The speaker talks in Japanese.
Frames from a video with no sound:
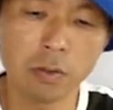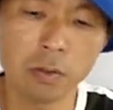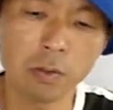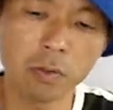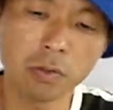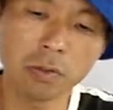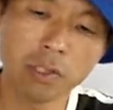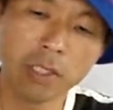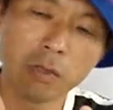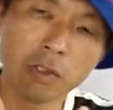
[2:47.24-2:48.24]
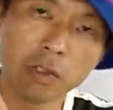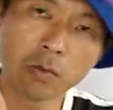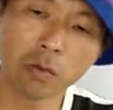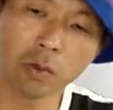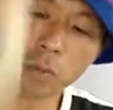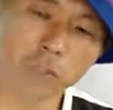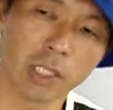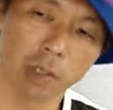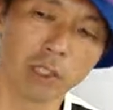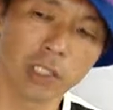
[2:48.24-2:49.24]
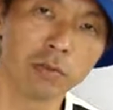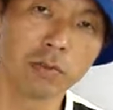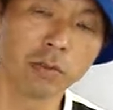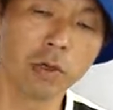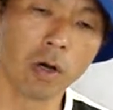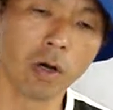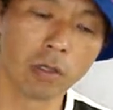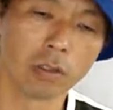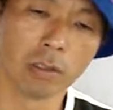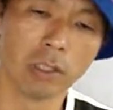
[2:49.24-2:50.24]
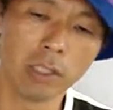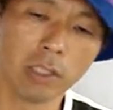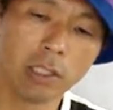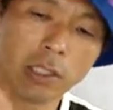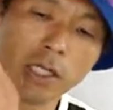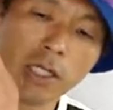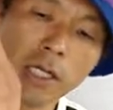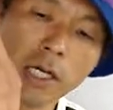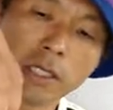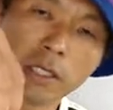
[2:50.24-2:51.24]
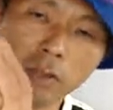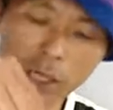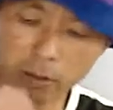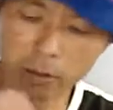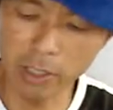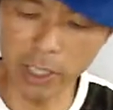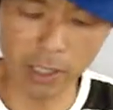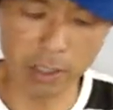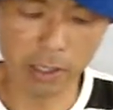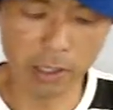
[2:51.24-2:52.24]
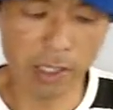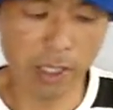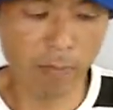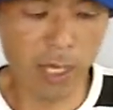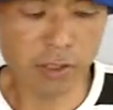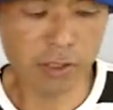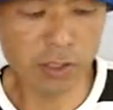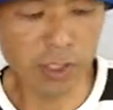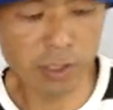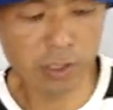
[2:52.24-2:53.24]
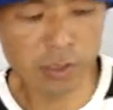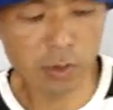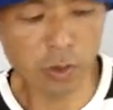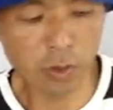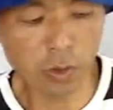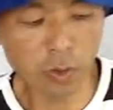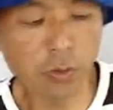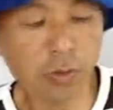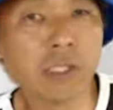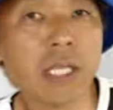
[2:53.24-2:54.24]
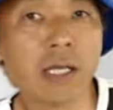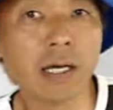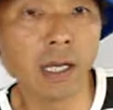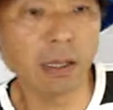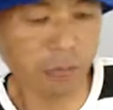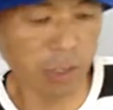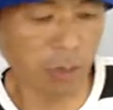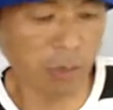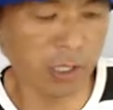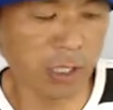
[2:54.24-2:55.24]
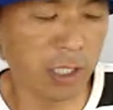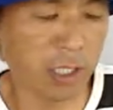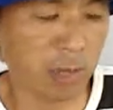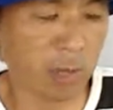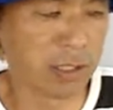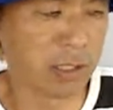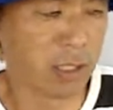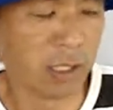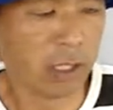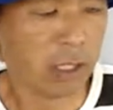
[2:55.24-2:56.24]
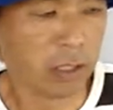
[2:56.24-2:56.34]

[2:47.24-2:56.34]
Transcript: とこの出口のところを持ってこうやって振るときれいに入ってくれるのでまず外の風船から膨らませていきます